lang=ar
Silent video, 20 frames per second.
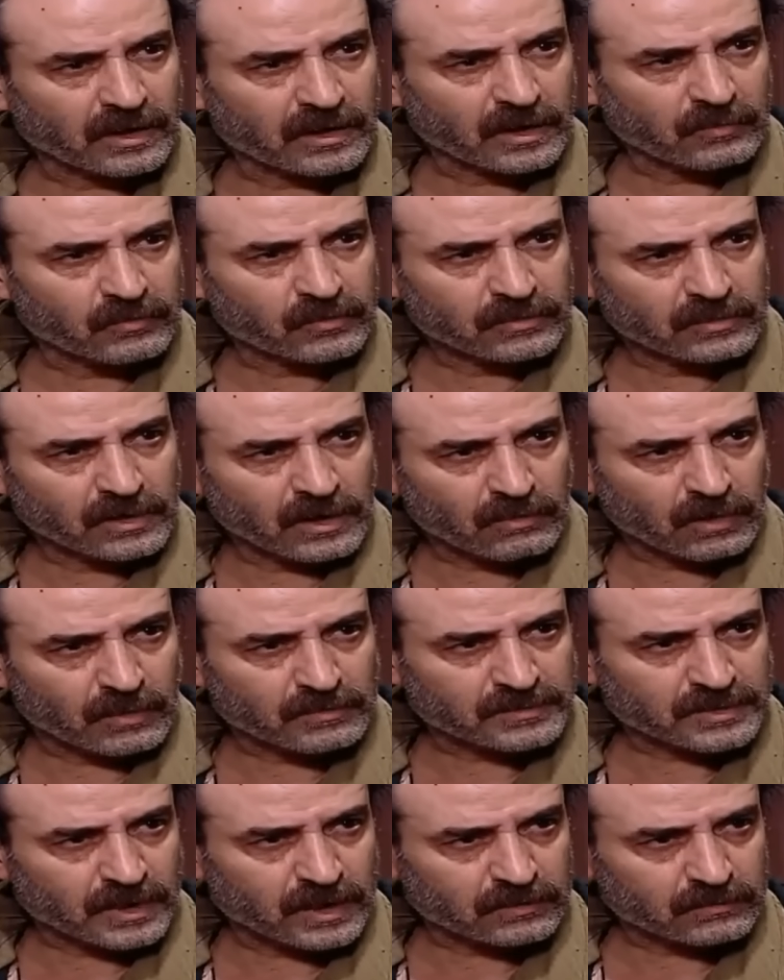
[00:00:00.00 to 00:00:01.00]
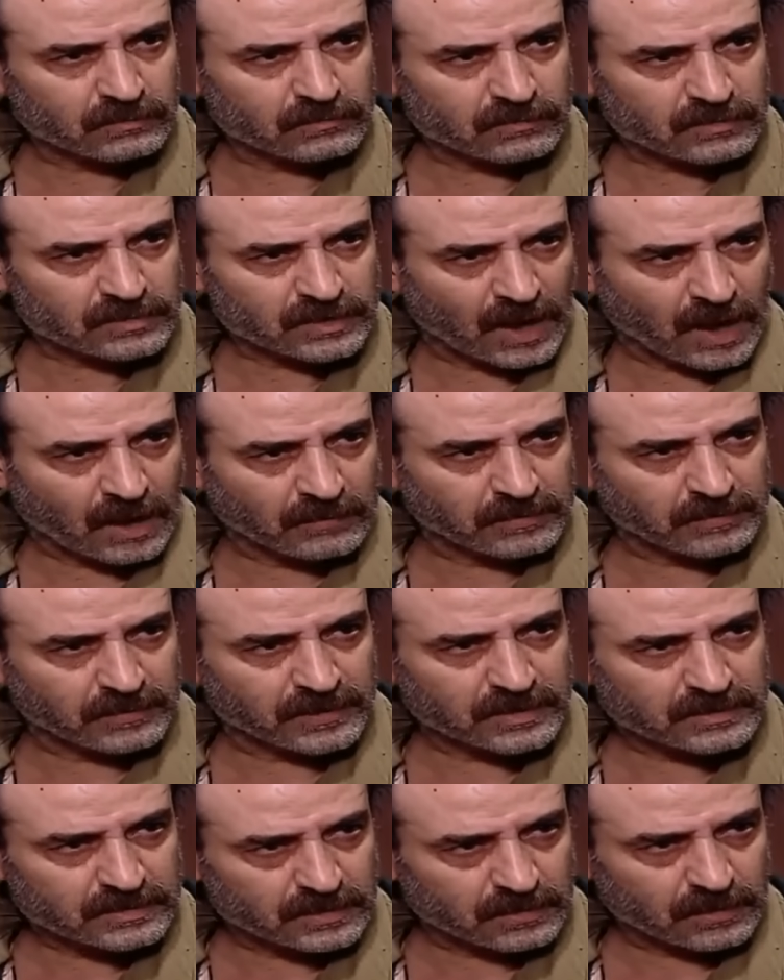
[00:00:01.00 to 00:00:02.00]
النار وابو ساطور اصحابي بلا
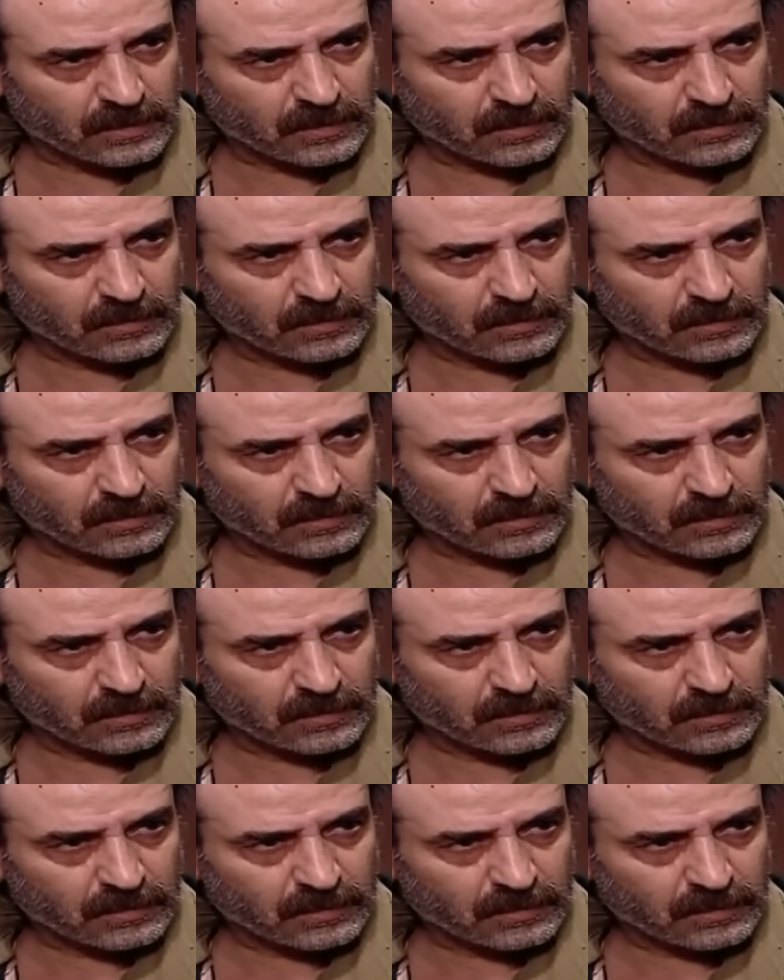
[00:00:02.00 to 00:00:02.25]
صغرى